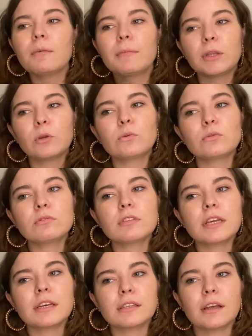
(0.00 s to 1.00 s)

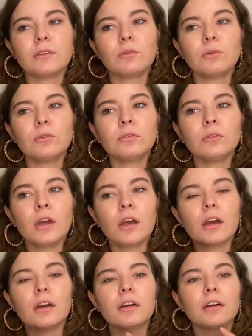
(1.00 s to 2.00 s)
1984'ün
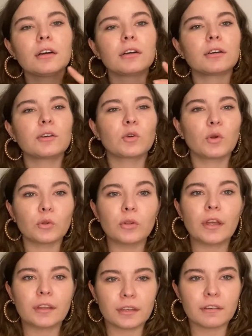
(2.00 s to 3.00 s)
e, kötü
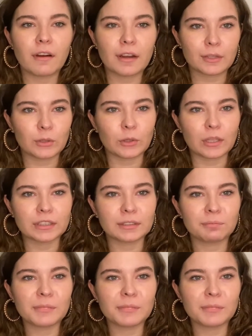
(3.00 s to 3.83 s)
yanları var diyorlar.